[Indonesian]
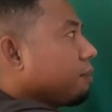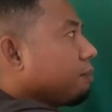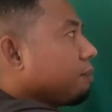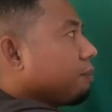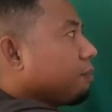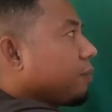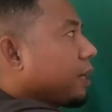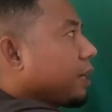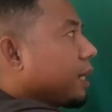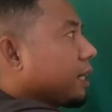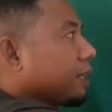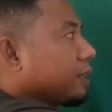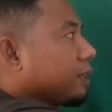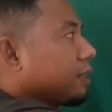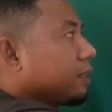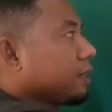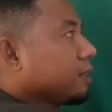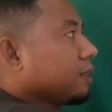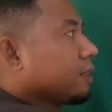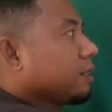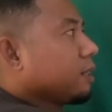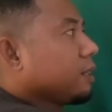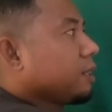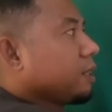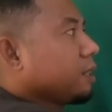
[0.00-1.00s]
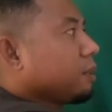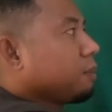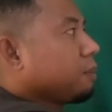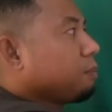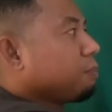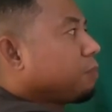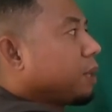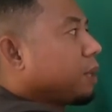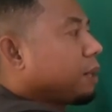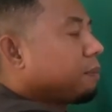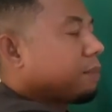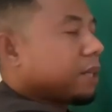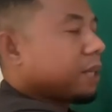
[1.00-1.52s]
4
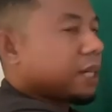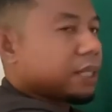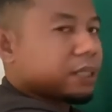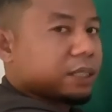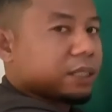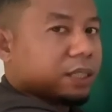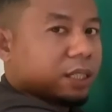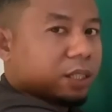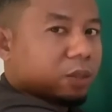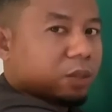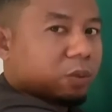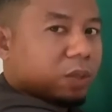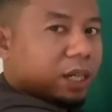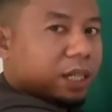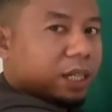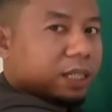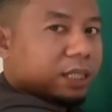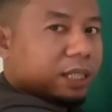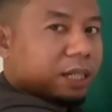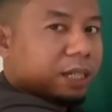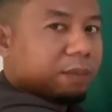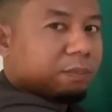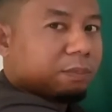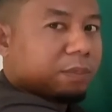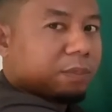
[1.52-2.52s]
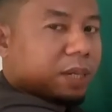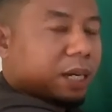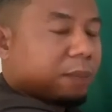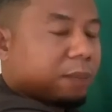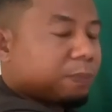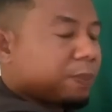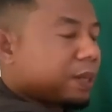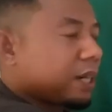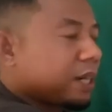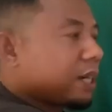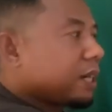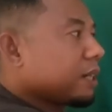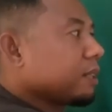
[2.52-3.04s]
14 dikurang 6
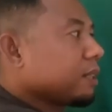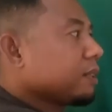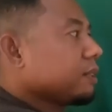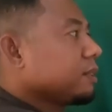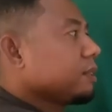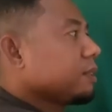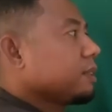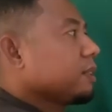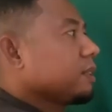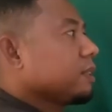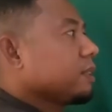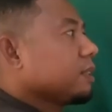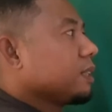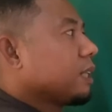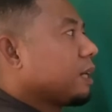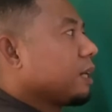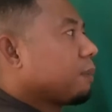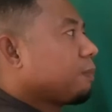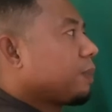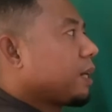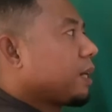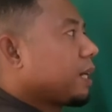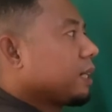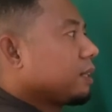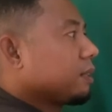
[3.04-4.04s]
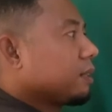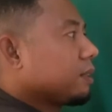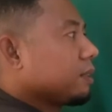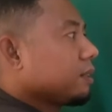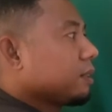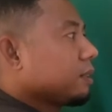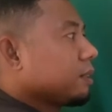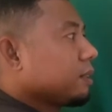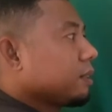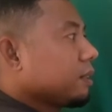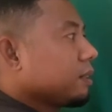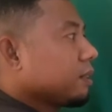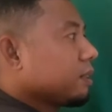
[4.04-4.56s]
berapa? Dapat
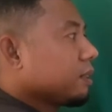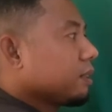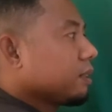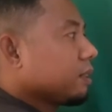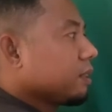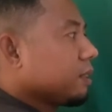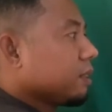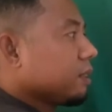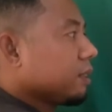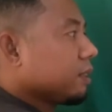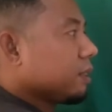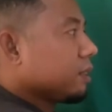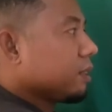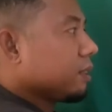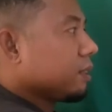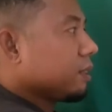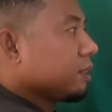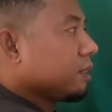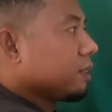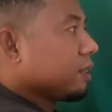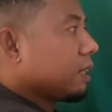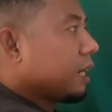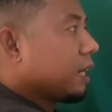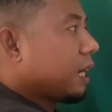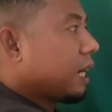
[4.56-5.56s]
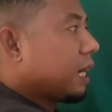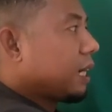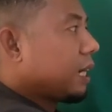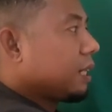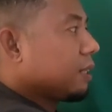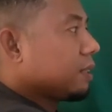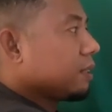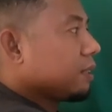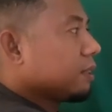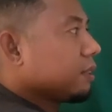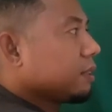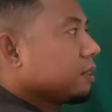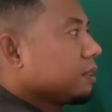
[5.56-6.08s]
8
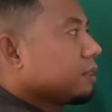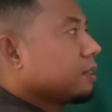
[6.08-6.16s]
8